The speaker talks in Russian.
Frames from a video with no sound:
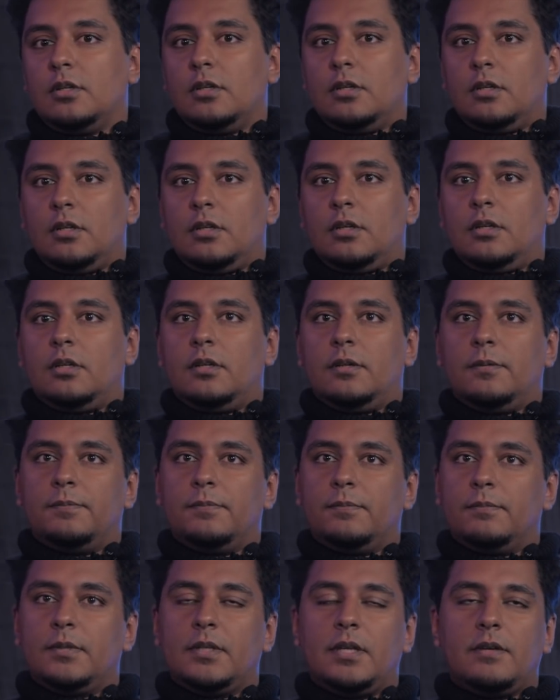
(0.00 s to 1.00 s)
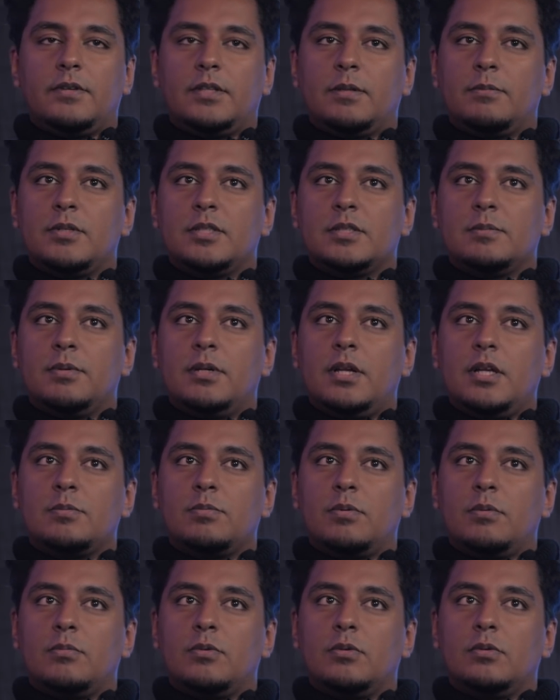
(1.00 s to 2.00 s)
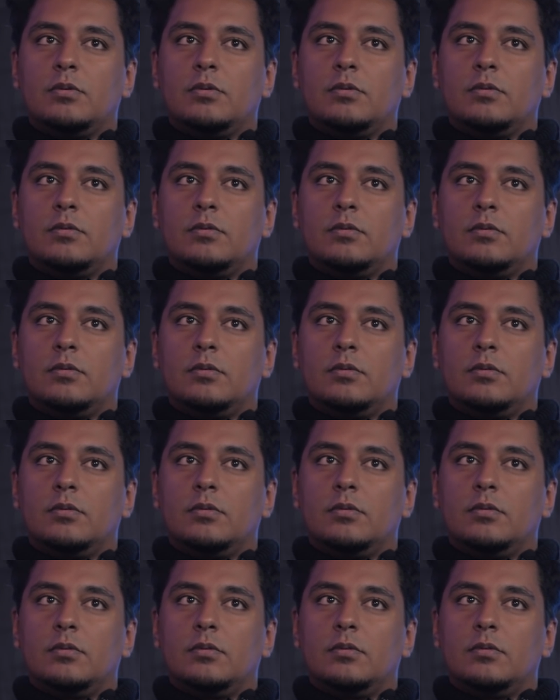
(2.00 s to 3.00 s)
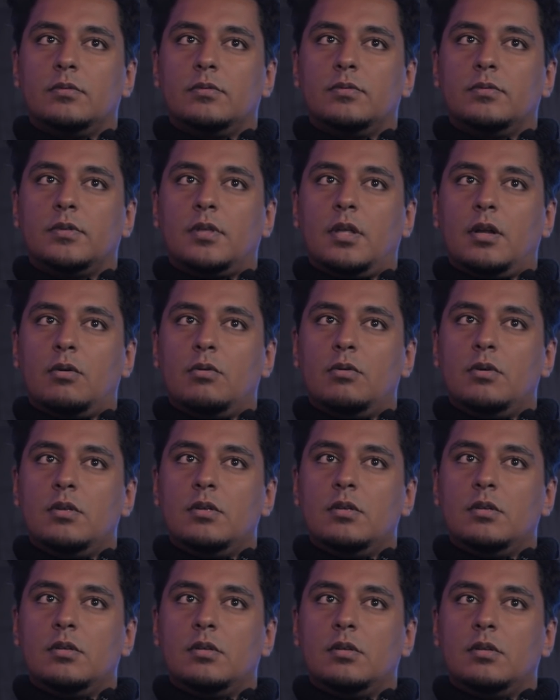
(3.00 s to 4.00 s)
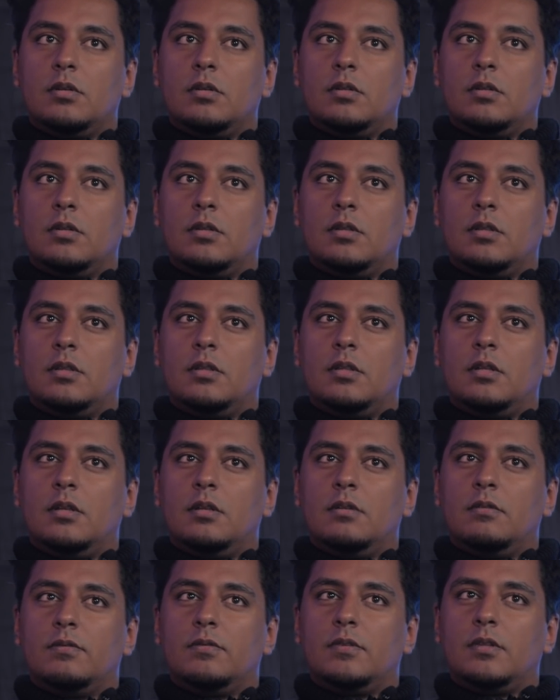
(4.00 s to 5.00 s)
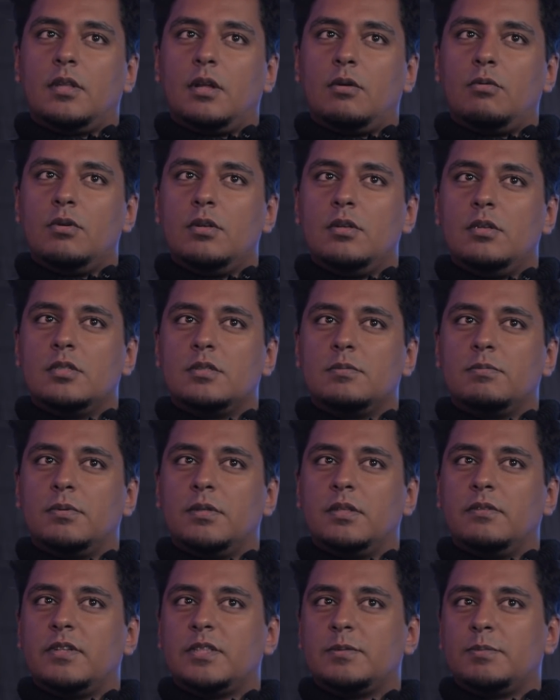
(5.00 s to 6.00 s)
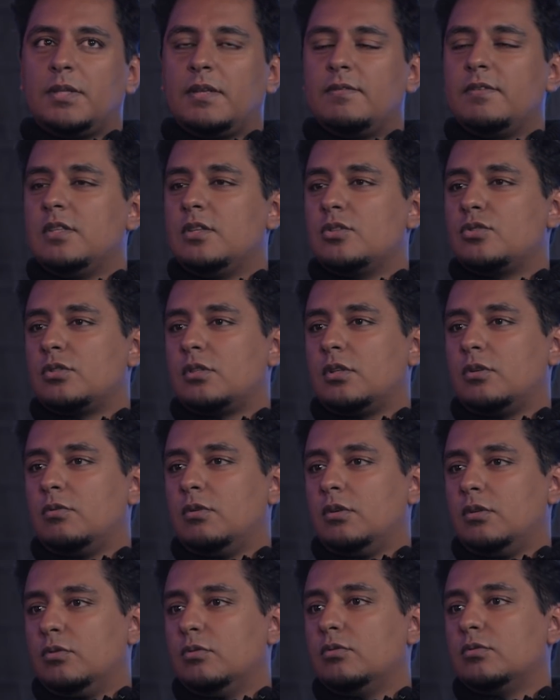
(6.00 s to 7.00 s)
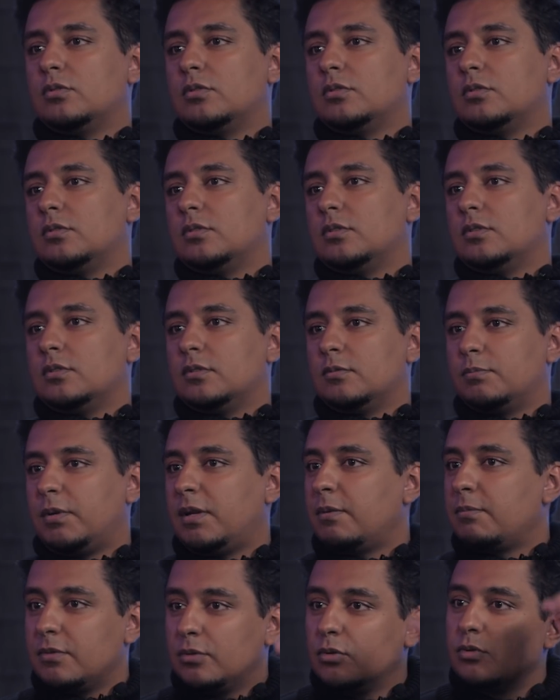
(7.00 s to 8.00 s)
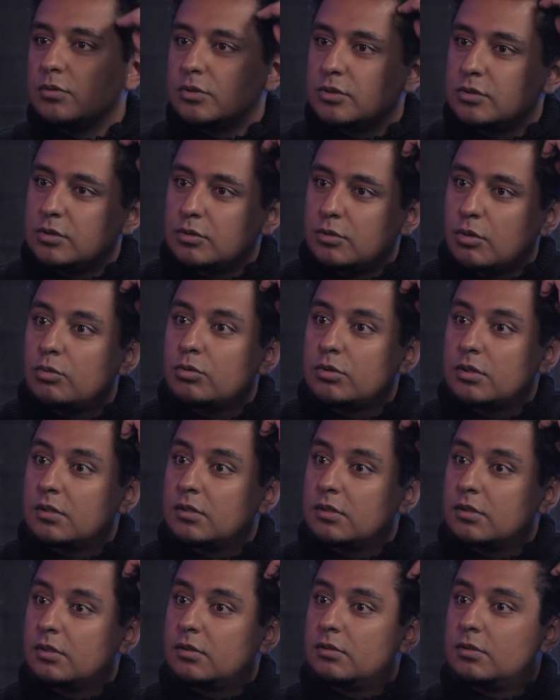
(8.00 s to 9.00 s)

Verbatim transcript: Э -э я в этом не разбираюсь, по-моему. Второй... Три... Второй, с пол... два с половиной, что-то такое. Ну, угу. прям, ну, круто.